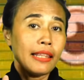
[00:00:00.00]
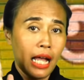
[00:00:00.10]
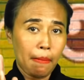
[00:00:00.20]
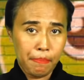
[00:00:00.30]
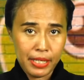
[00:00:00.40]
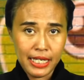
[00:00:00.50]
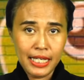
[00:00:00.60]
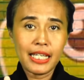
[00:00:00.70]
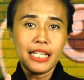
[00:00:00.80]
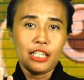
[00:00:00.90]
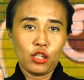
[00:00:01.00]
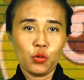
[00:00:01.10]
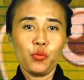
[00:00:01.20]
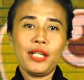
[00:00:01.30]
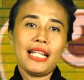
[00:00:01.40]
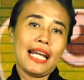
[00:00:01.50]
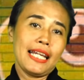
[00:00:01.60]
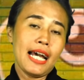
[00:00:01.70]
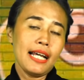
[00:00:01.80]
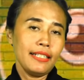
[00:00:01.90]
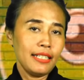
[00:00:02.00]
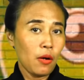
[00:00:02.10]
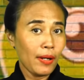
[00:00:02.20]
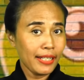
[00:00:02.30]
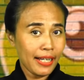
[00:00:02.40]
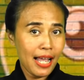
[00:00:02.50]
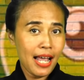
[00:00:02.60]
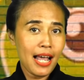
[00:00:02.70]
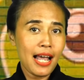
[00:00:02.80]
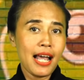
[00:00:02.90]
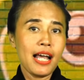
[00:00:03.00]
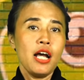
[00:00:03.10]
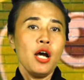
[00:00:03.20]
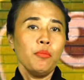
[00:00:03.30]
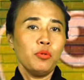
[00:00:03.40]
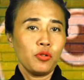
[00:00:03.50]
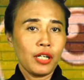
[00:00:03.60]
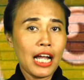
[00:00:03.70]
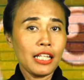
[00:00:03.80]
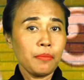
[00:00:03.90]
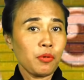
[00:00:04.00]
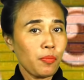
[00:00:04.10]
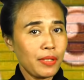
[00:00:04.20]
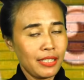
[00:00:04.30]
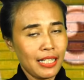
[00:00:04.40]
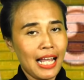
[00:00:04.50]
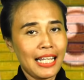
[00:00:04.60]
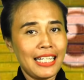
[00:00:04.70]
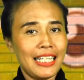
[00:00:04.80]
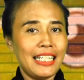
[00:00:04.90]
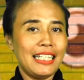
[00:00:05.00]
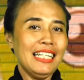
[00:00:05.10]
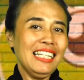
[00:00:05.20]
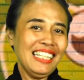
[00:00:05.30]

Tapi itu wilayah Jawa Tengah bukan provinsi lain.